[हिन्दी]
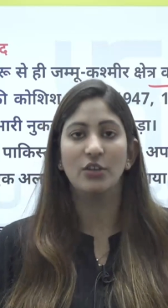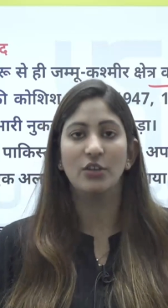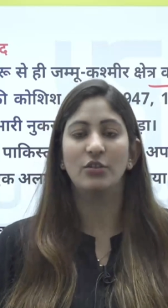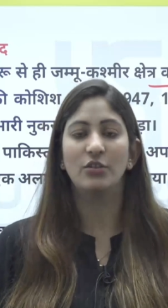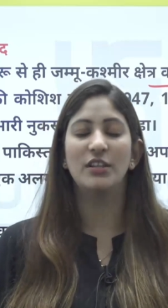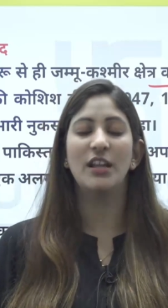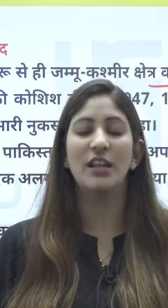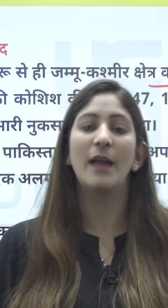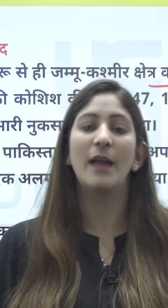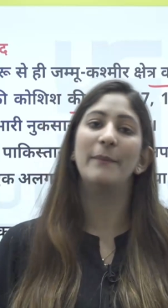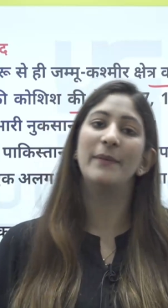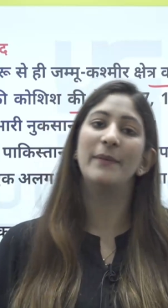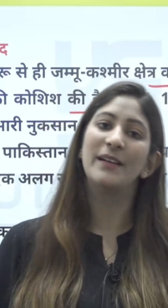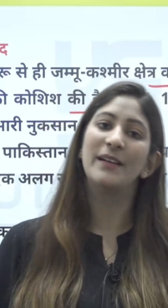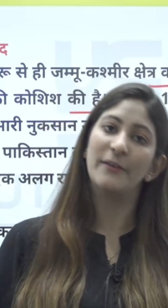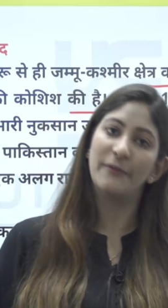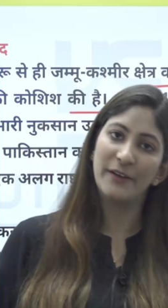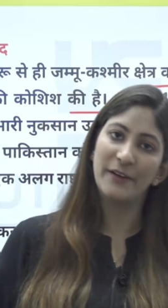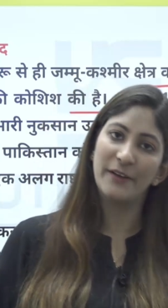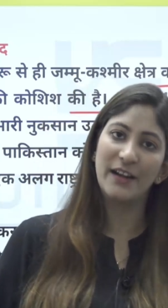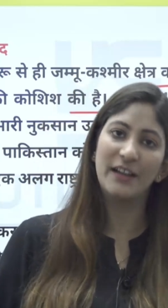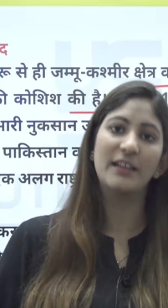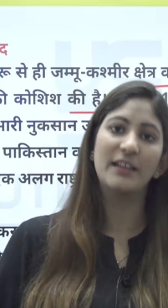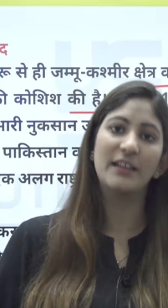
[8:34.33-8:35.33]
तो यहाँ पर
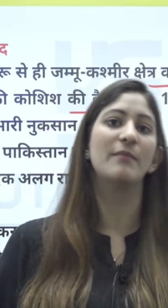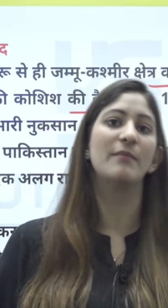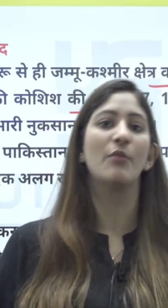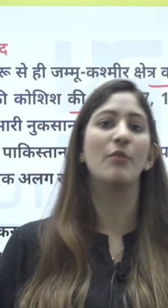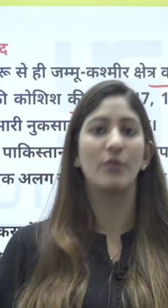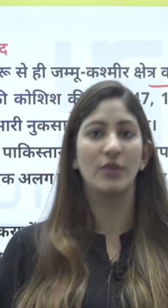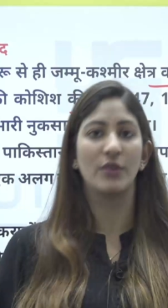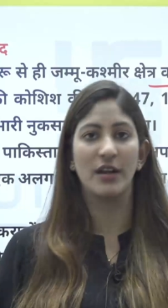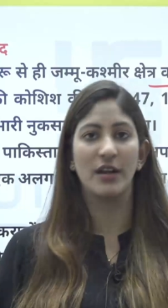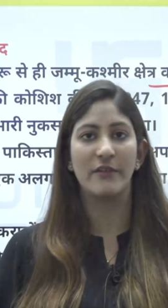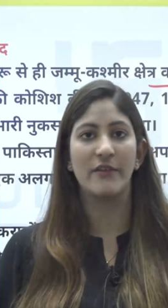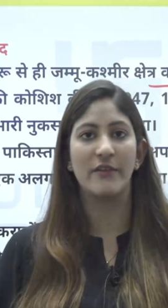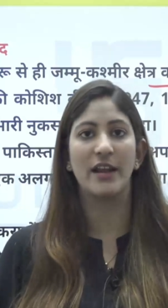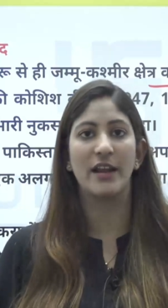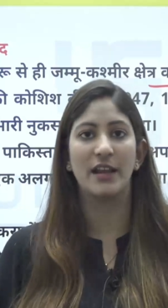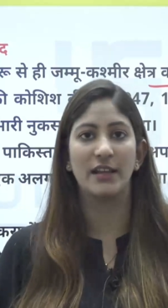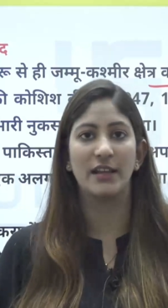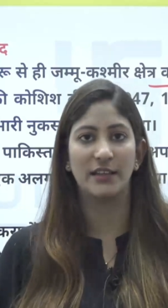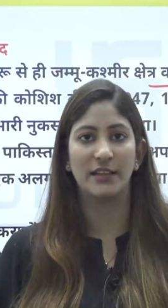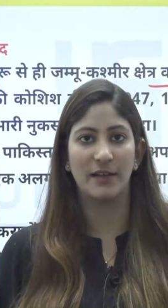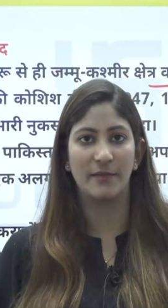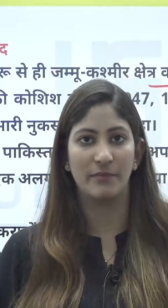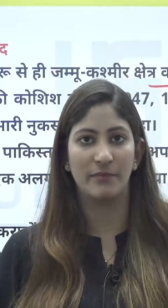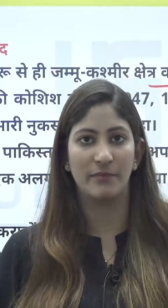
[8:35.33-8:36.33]
रेफरेंडम होने वाला
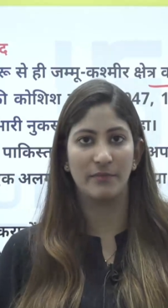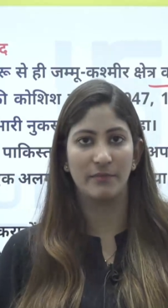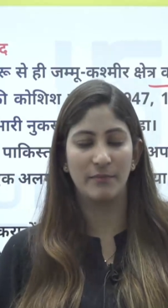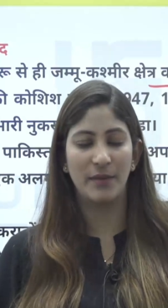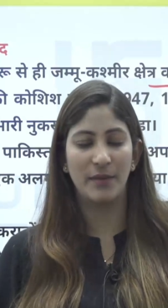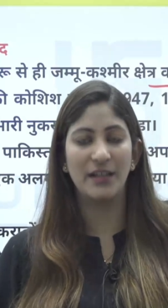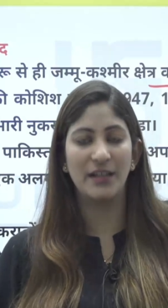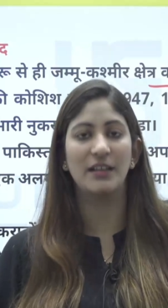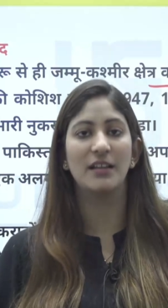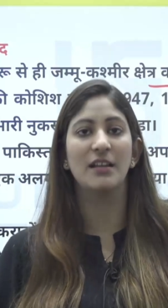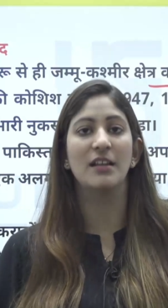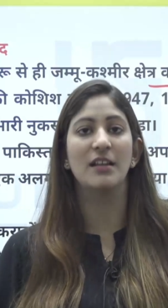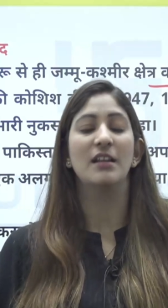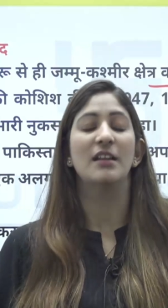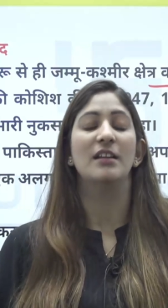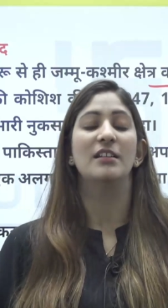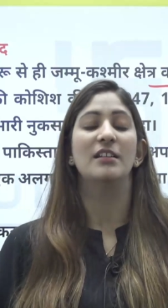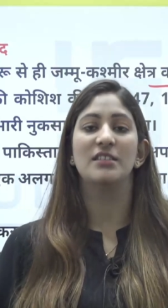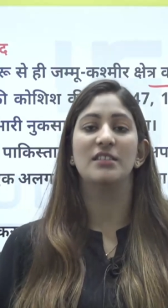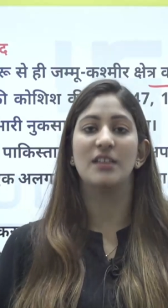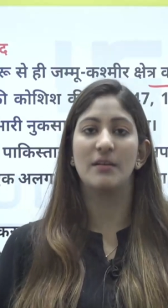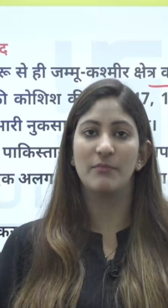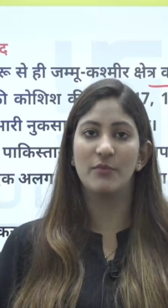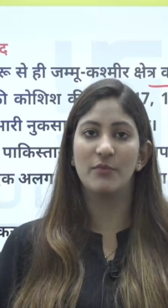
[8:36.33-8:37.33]
था बट
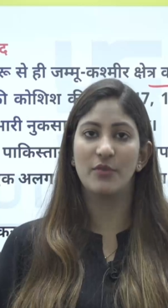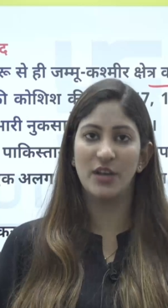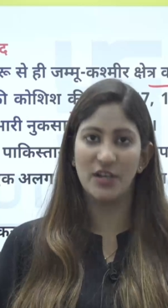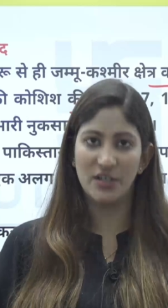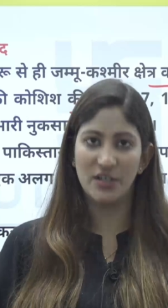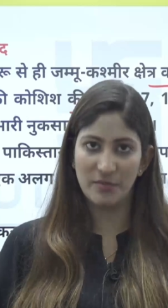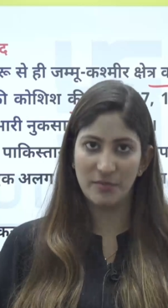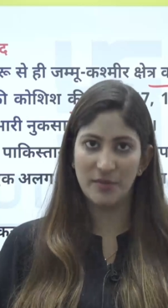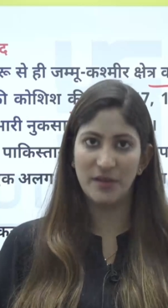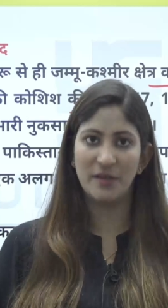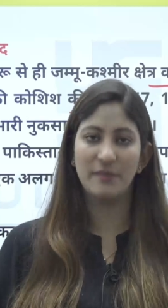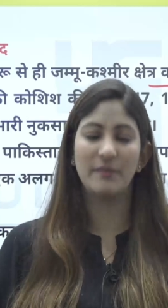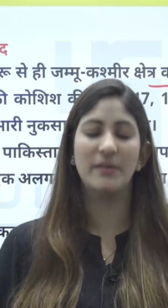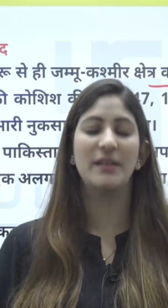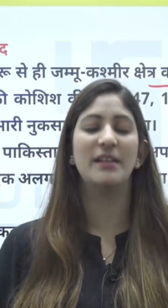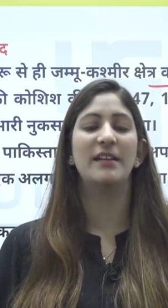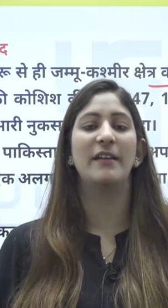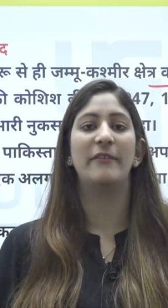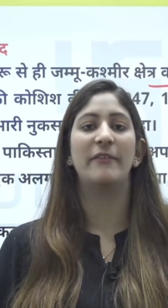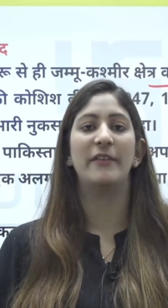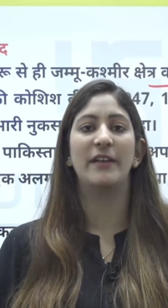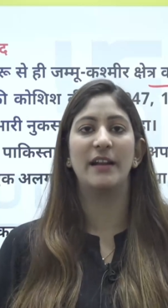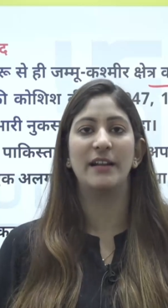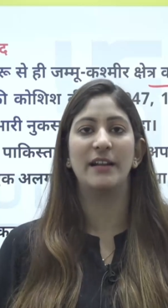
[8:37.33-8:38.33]
जम्मू कश्मीर में
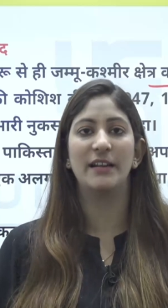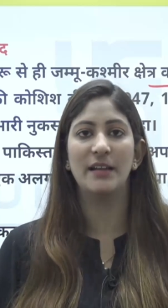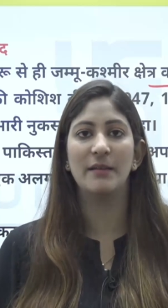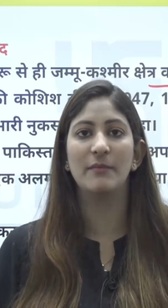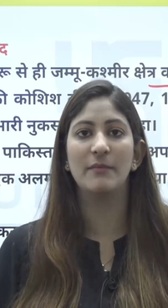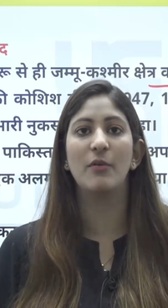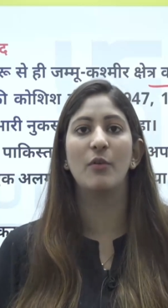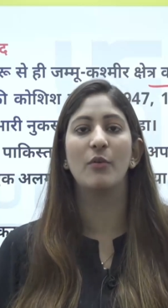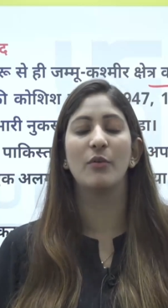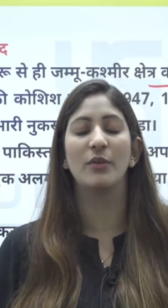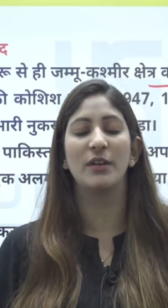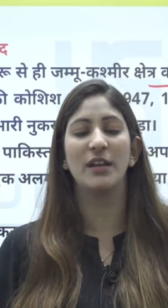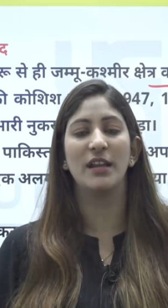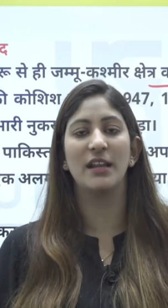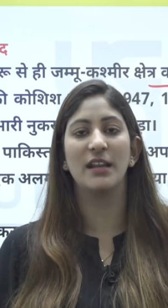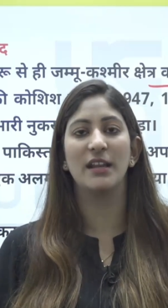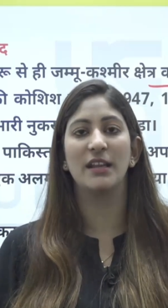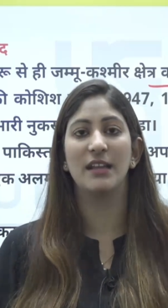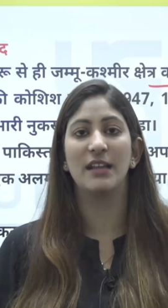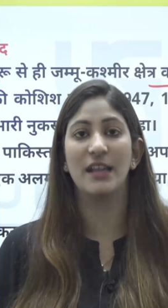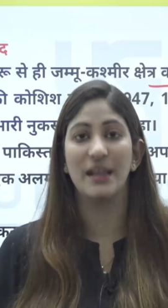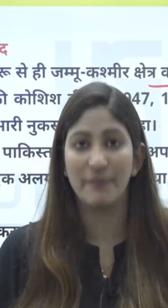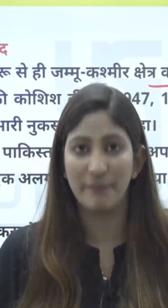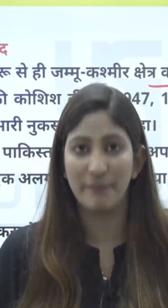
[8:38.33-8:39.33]
रेफरेंडम होने
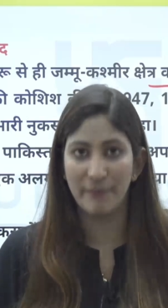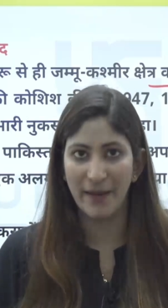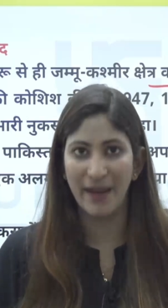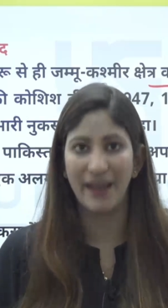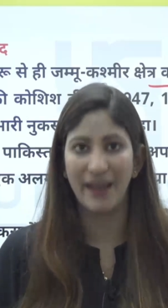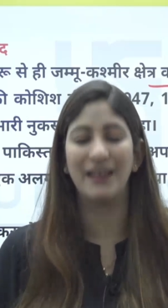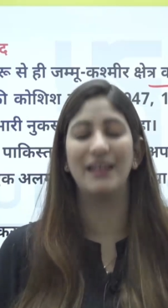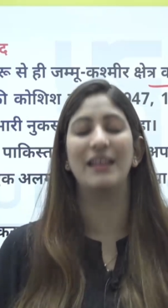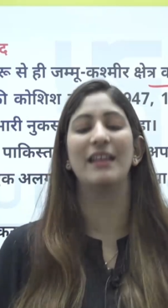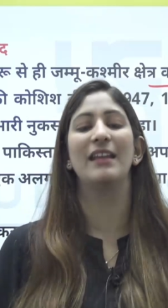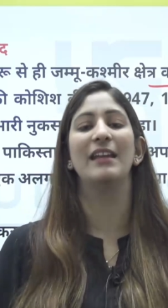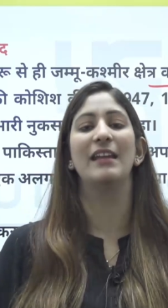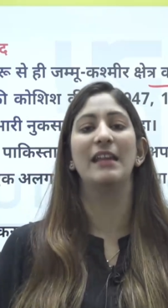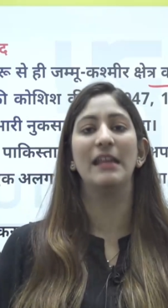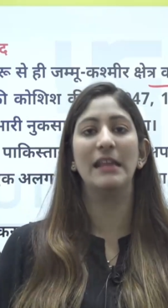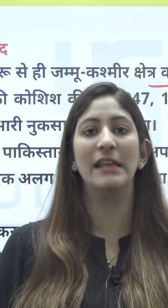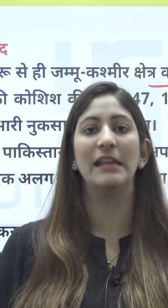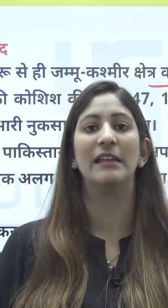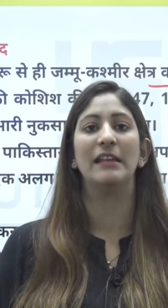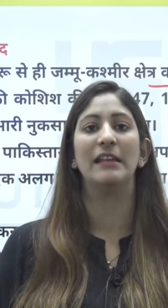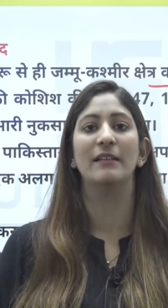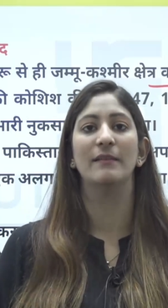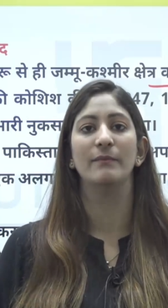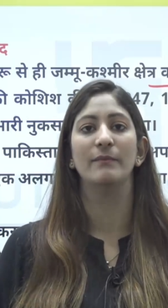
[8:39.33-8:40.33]
के पहले
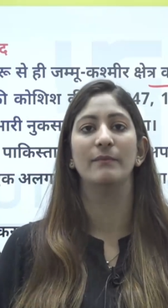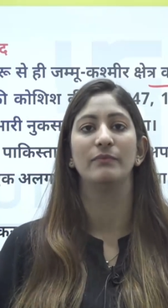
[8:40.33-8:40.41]
ही